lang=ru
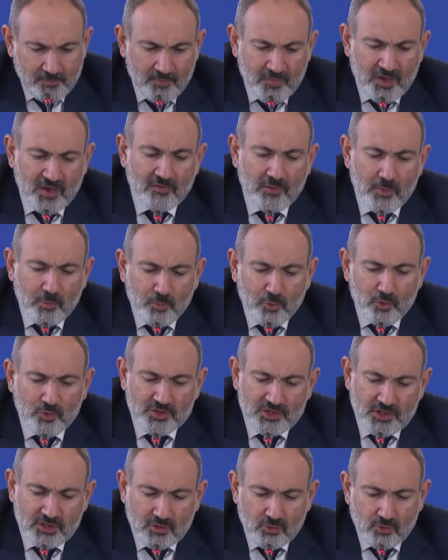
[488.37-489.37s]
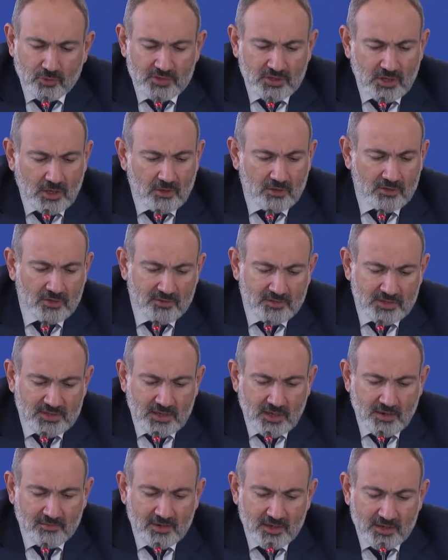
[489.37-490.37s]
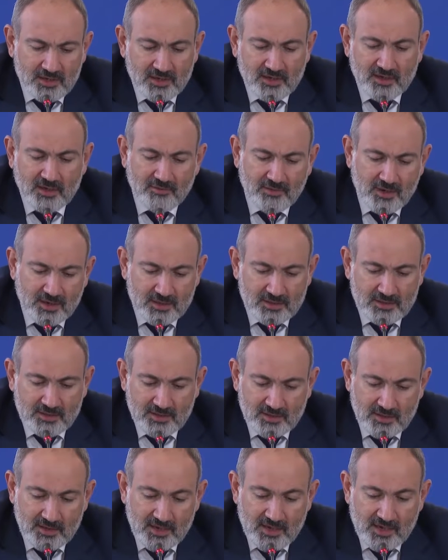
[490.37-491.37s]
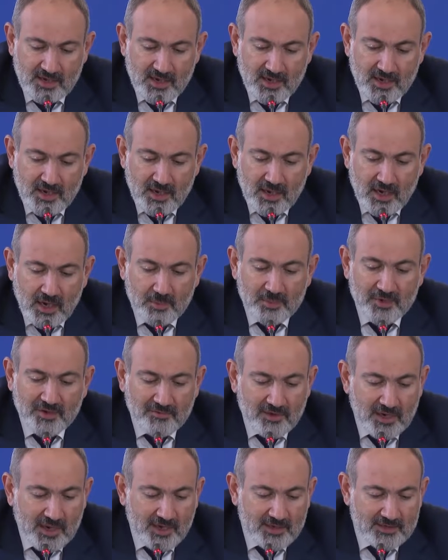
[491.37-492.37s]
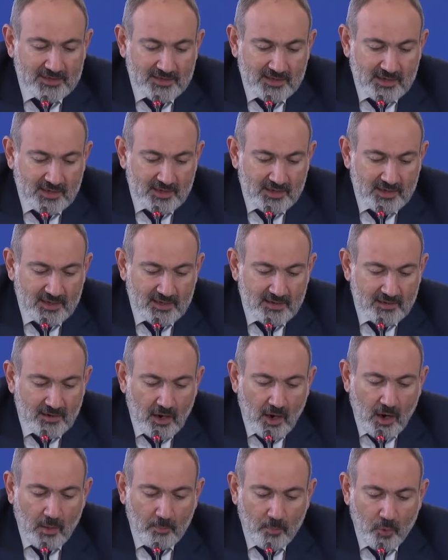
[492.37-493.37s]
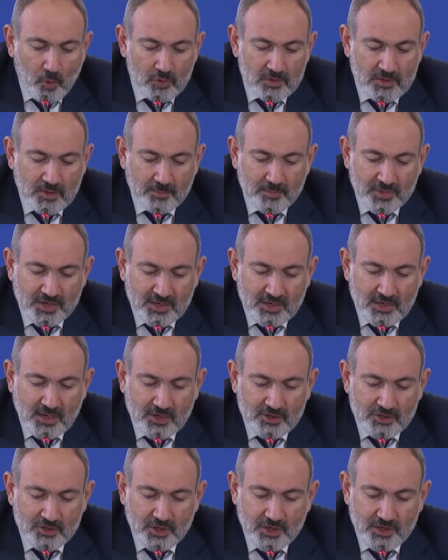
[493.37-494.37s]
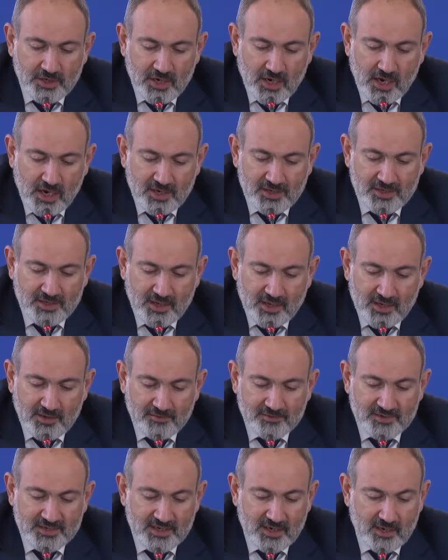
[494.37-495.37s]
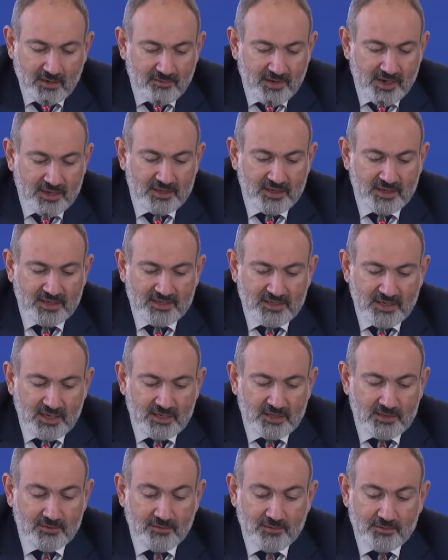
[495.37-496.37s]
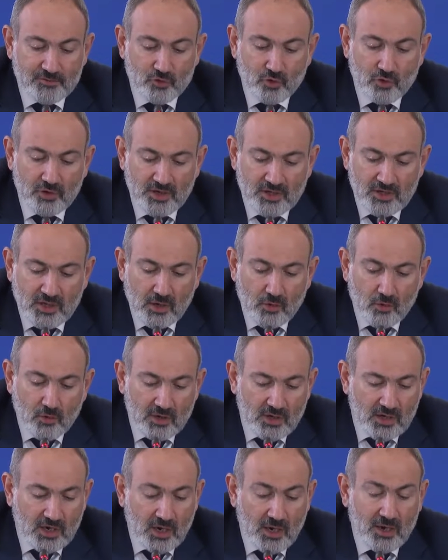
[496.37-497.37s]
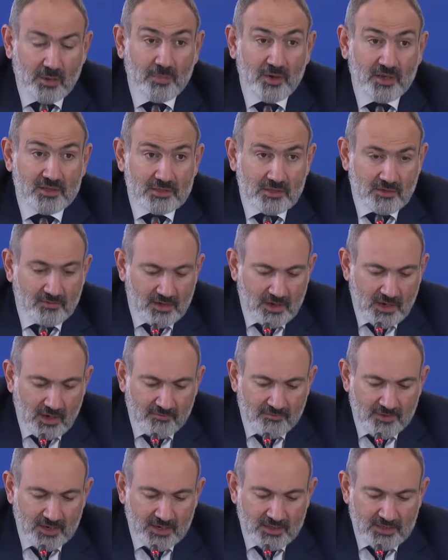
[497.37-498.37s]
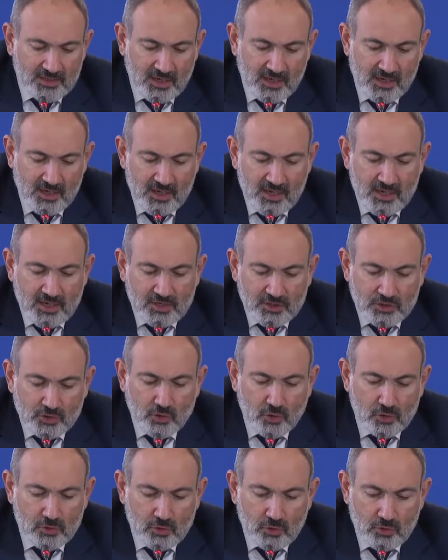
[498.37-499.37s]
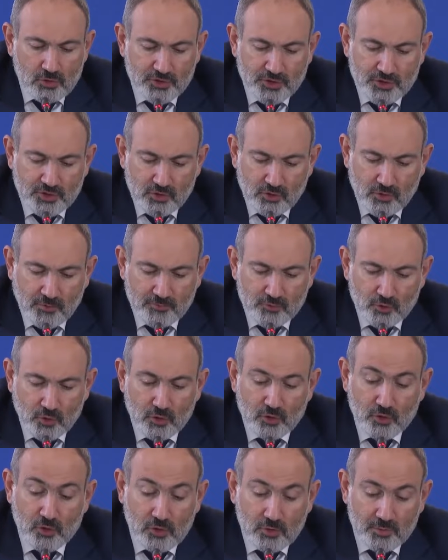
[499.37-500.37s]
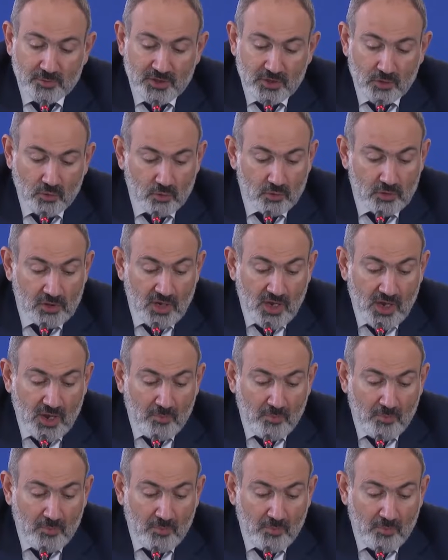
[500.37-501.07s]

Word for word: В первом пункте трехстороннего заявления говорится, объявляется о полном прекращении огня и всех военных действий в зоне Нагорно-Карабахского конфликта с 00 часов 00 минут